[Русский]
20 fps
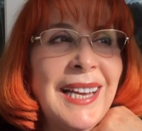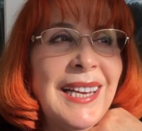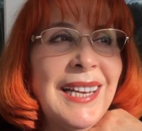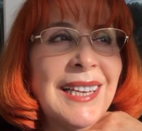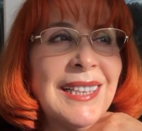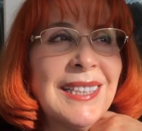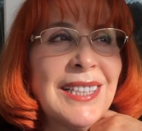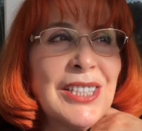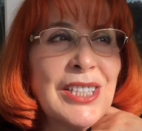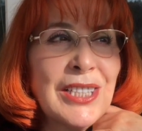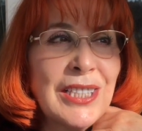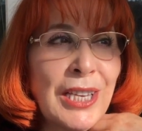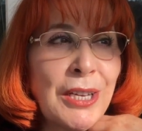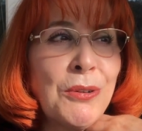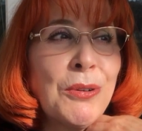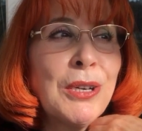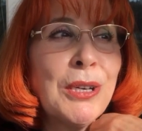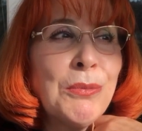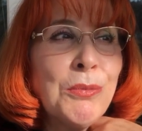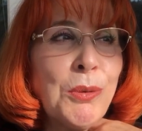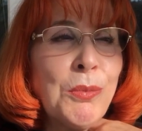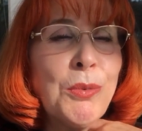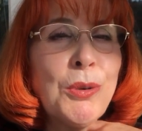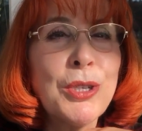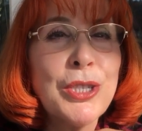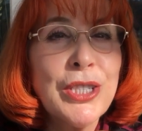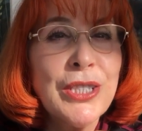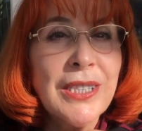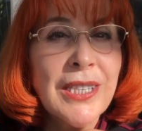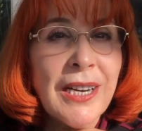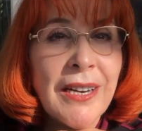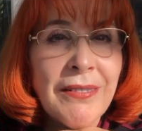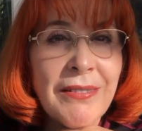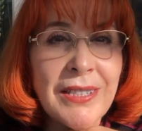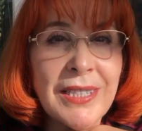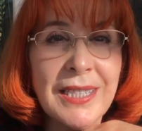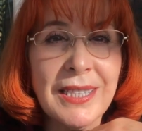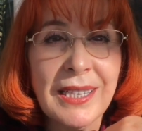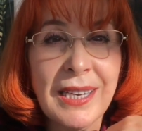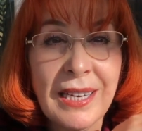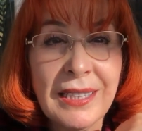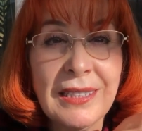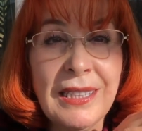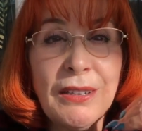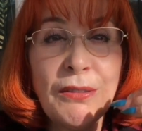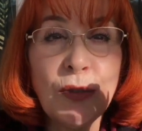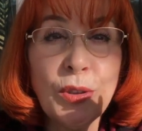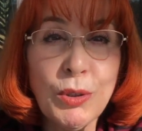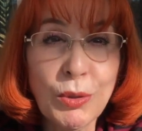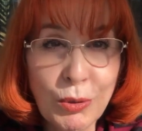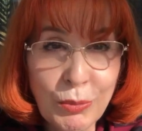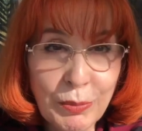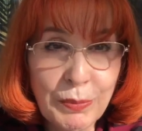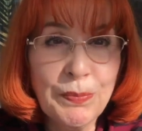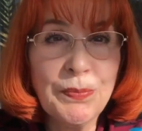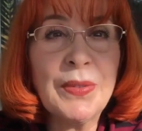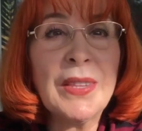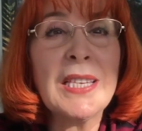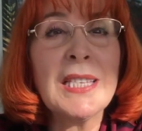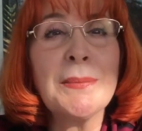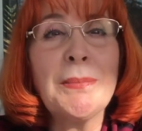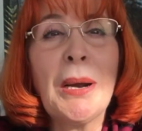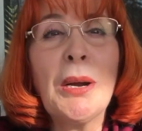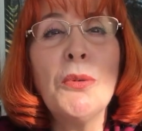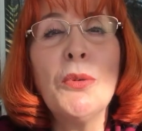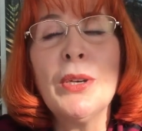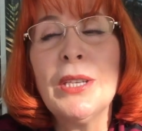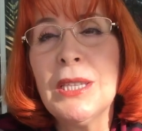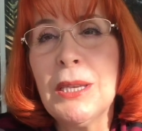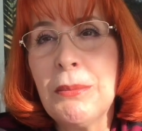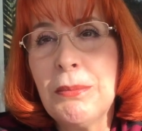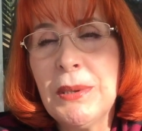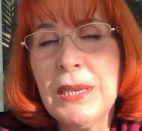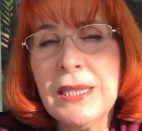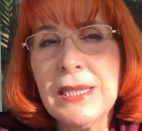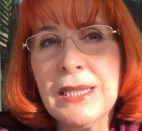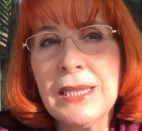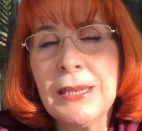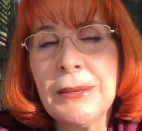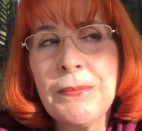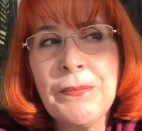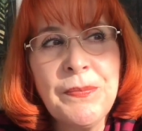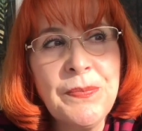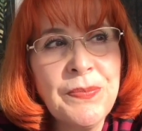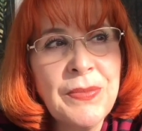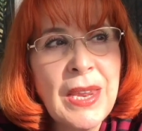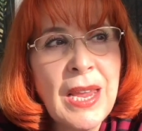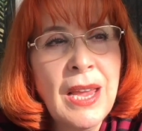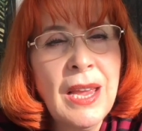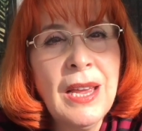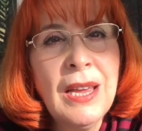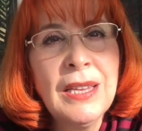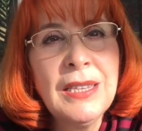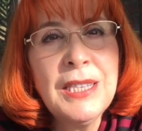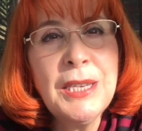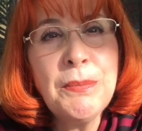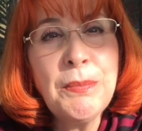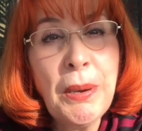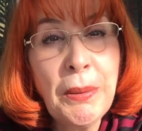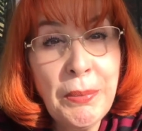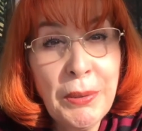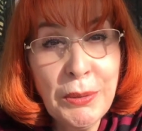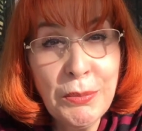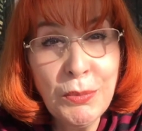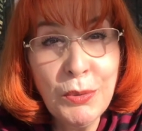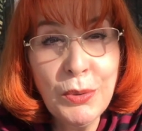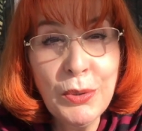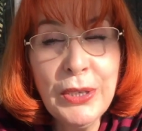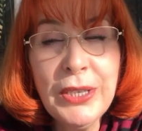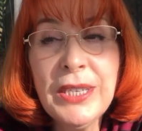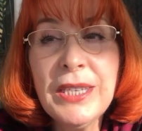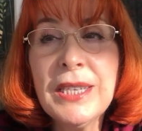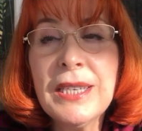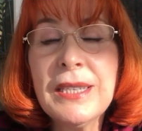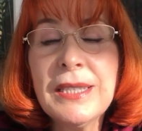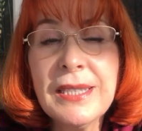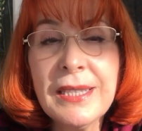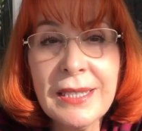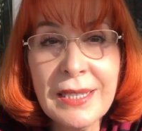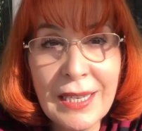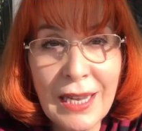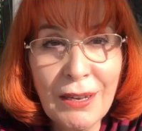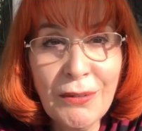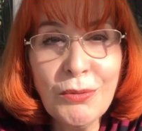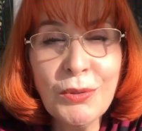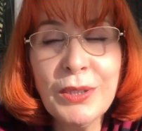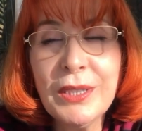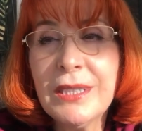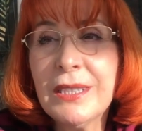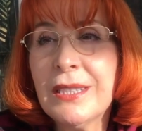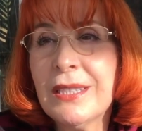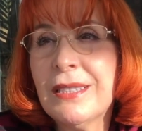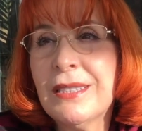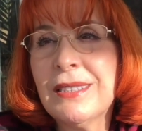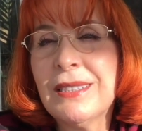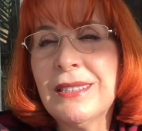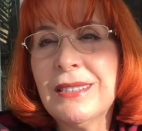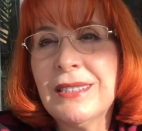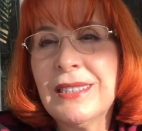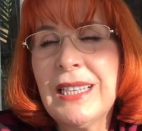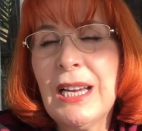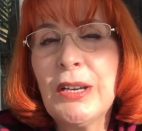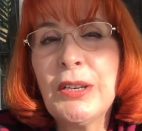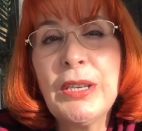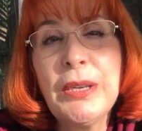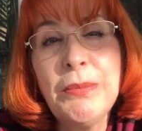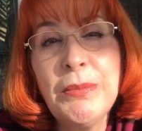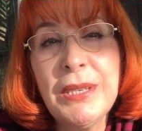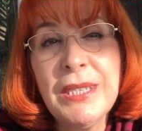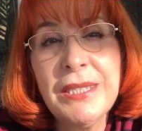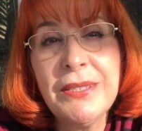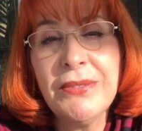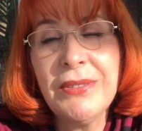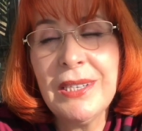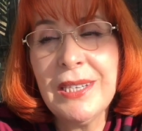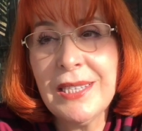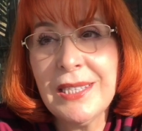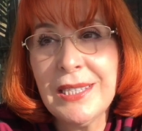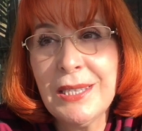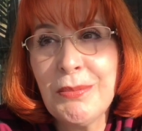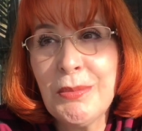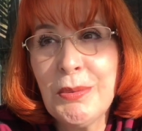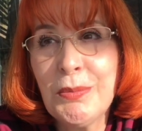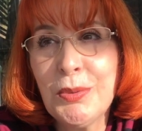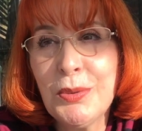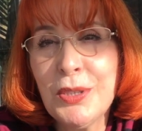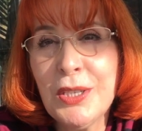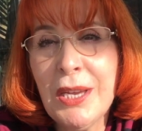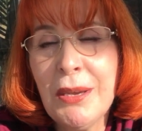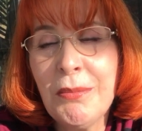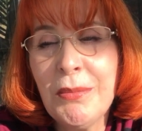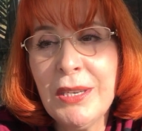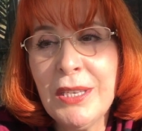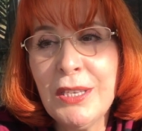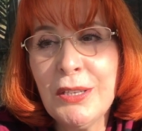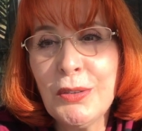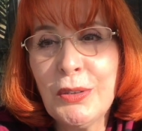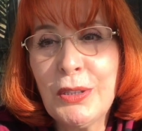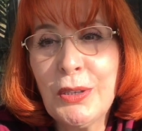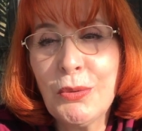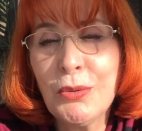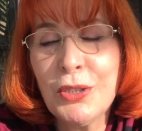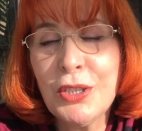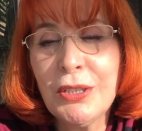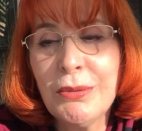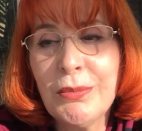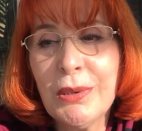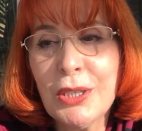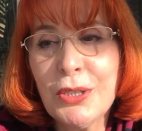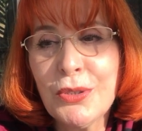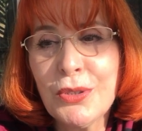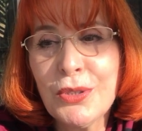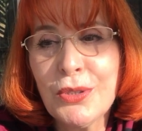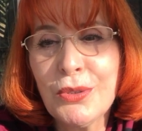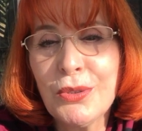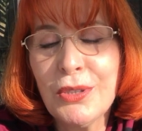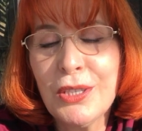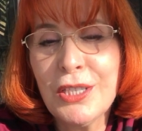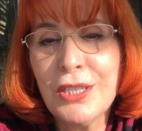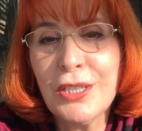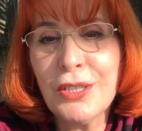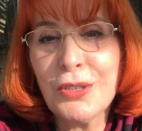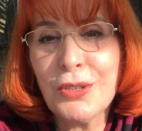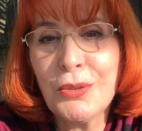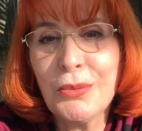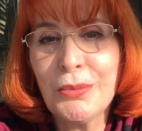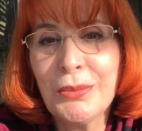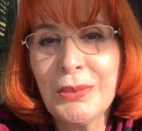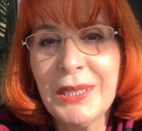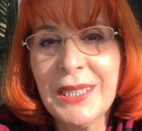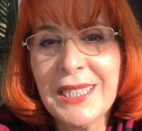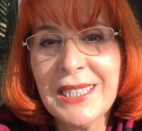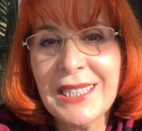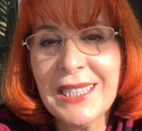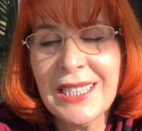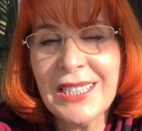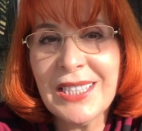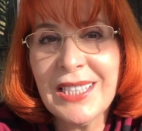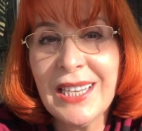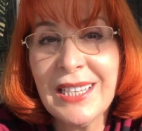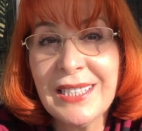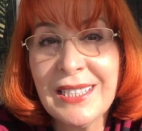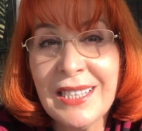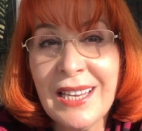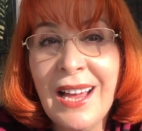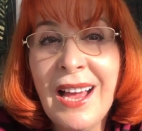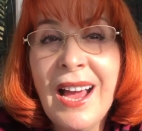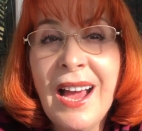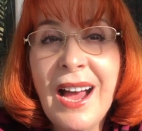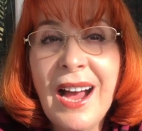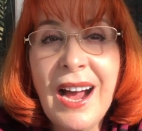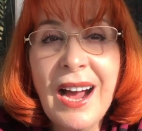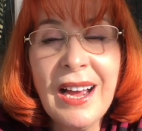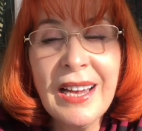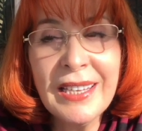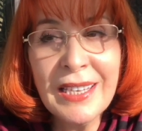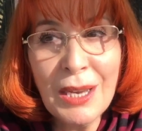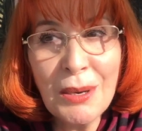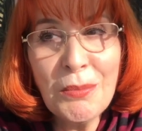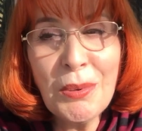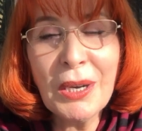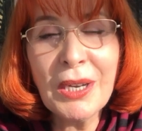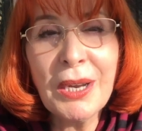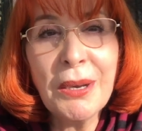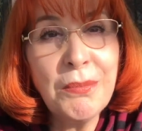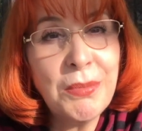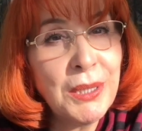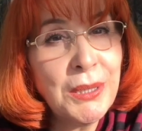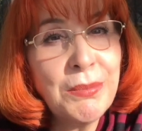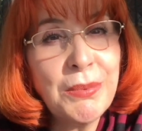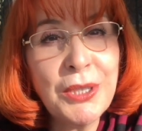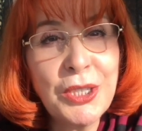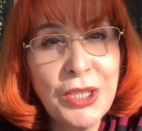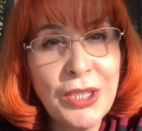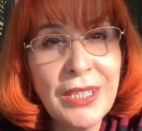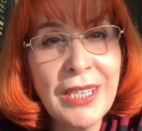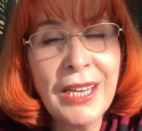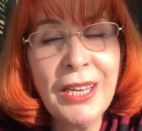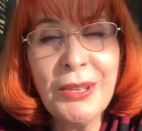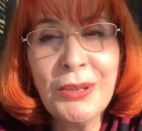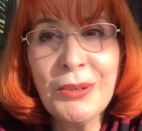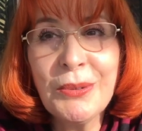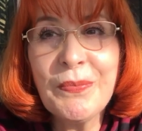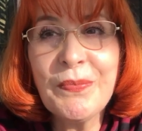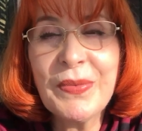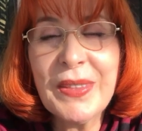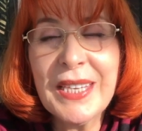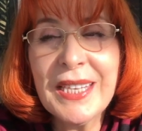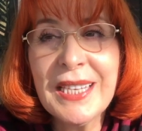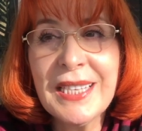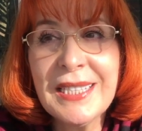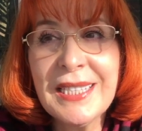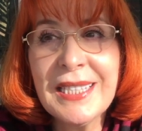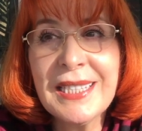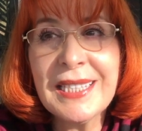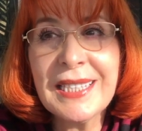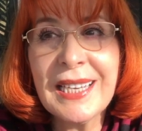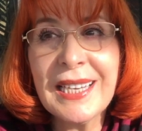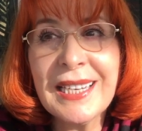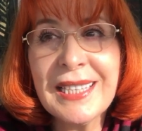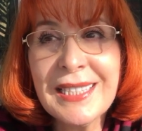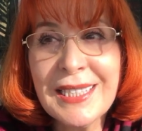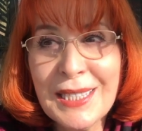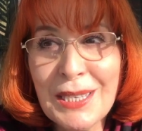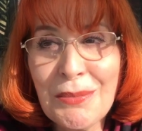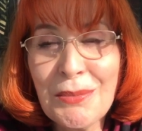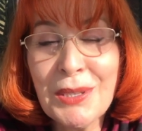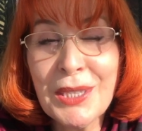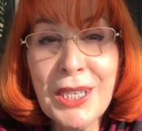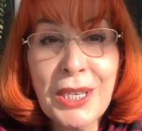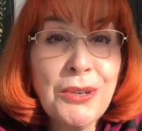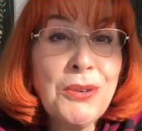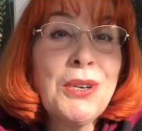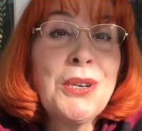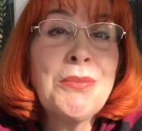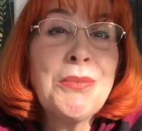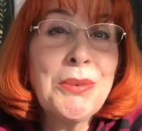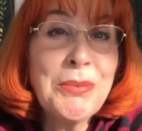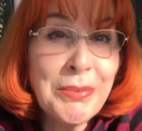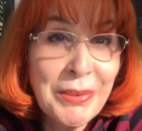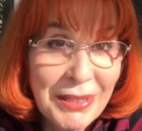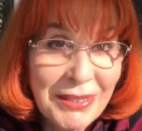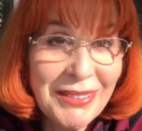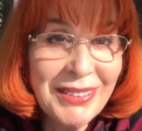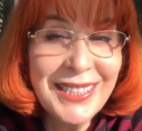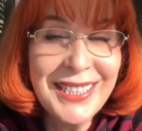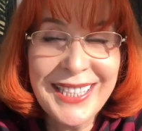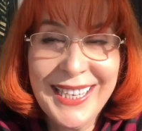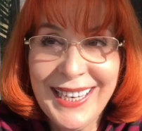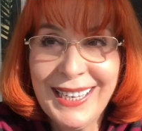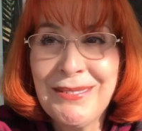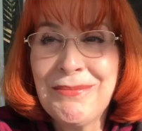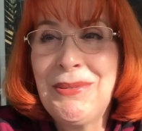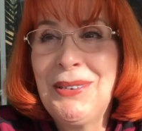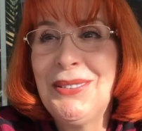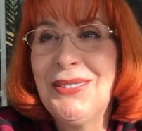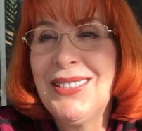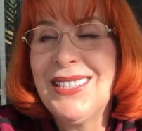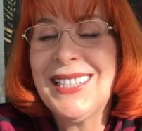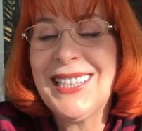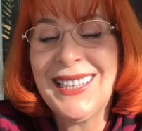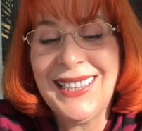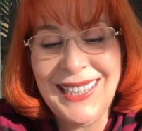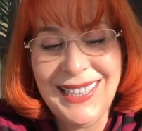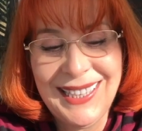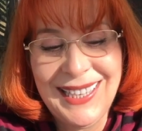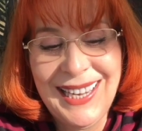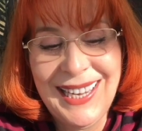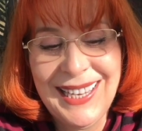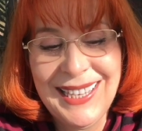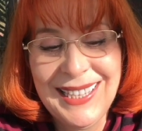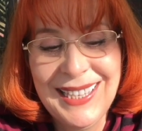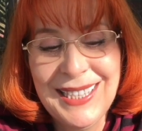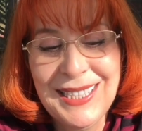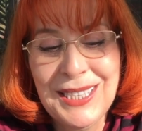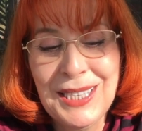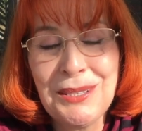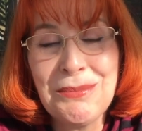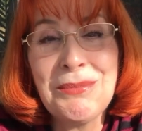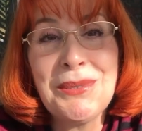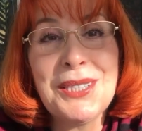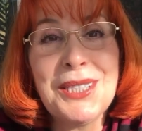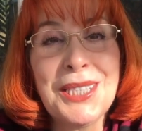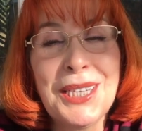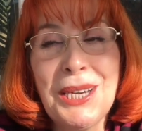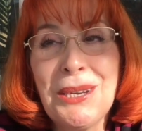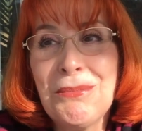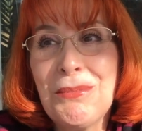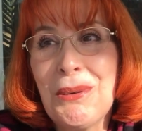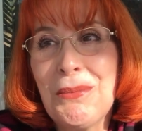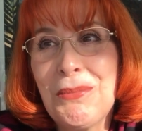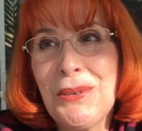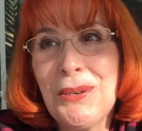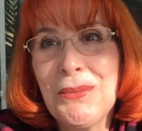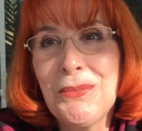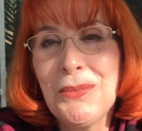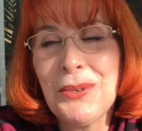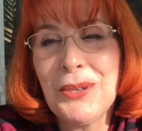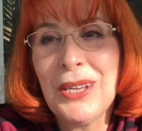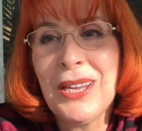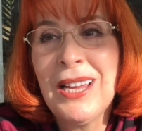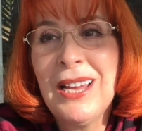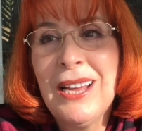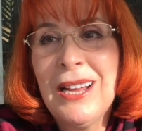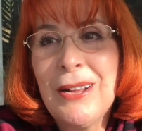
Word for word: И эта же дорога ему больше нравится, когда вот он спокойно, без не по прямой едет, а вот э, такими извилистыми путями, не на очень большой скорости, чтобы наслаждаться. А я пока предпочитаю ездить скоростными дорогами. Привычка, привычка такая, ездить быстро и по прямой.